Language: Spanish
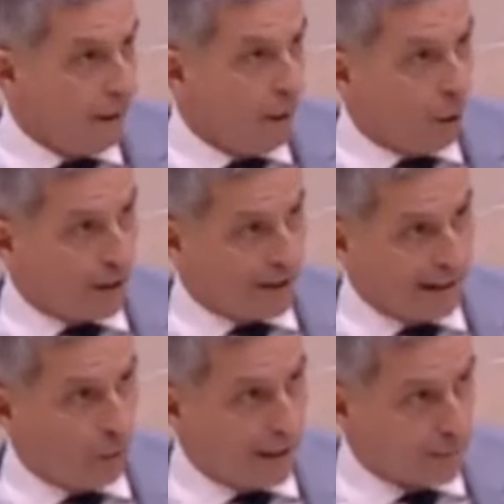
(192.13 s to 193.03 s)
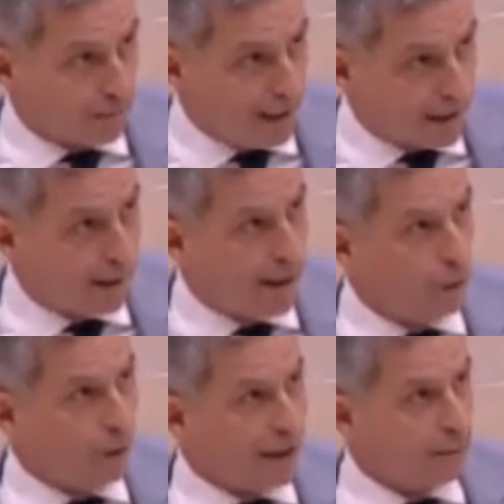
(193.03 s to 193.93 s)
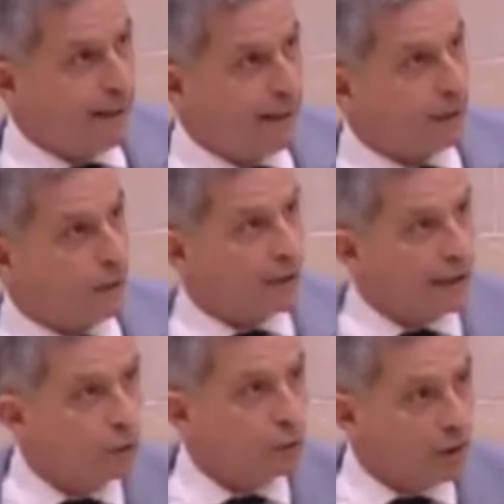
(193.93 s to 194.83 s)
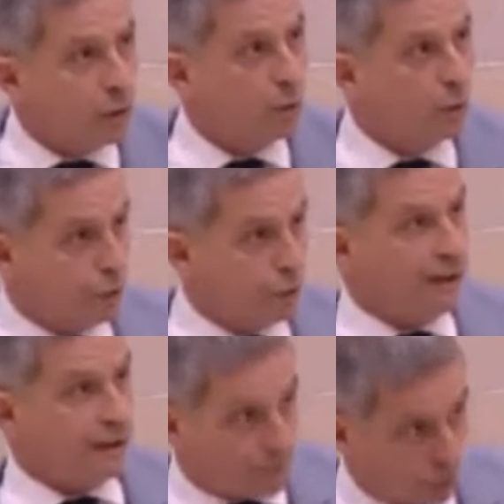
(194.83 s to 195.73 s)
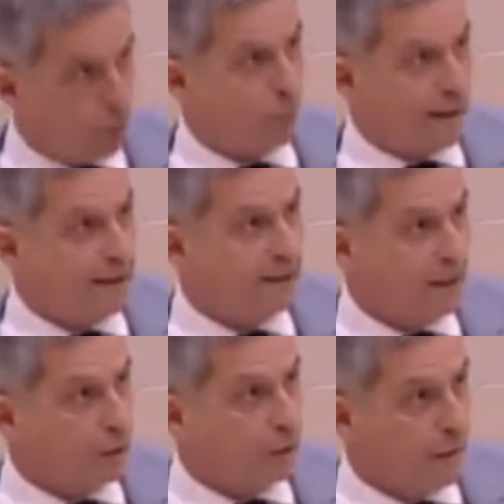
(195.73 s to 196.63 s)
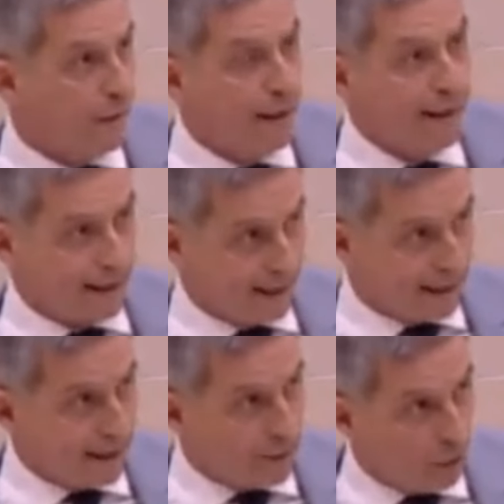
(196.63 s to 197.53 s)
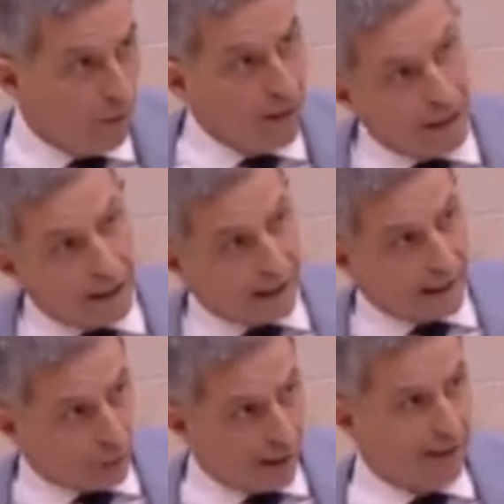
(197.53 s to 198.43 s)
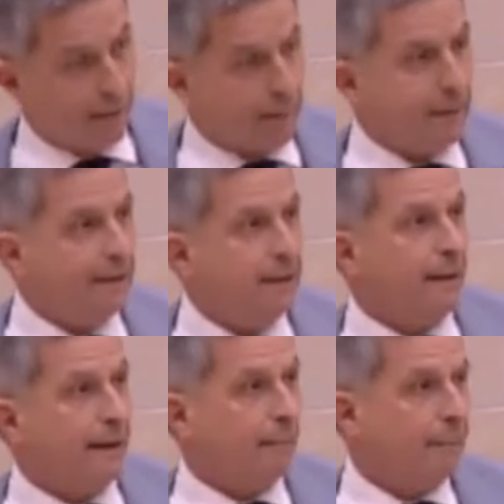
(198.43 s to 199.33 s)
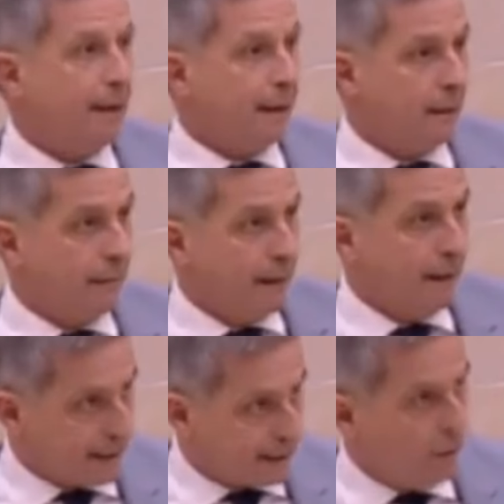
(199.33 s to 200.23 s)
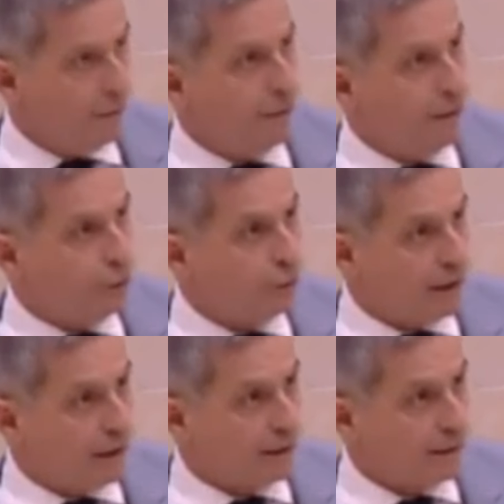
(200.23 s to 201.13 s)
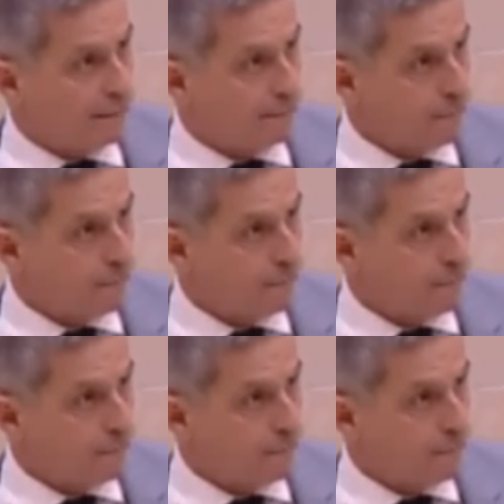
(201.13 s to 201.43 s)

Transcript: o quitando las penas, bajando las penas en los delitos de corrupción, que también son urbanísticos, y quitando la naturaleza preventiva de la pena. ¿Así lo defienden ustedes?